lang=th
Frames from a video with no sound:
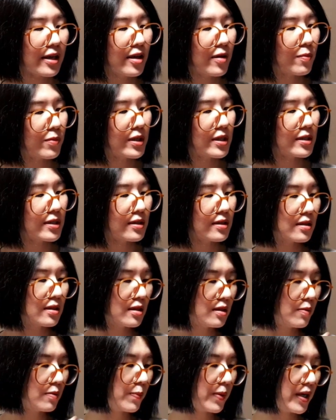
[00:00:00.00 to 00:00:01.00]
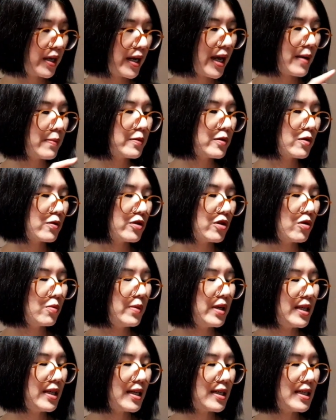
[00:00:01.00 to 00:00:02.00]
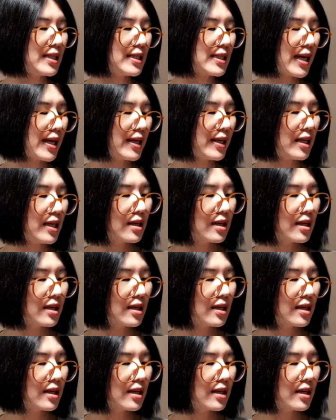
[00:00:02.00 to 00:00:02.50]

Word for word: หยิบมือถือเปิดแอปโซเชียลมีเดียที่ใช้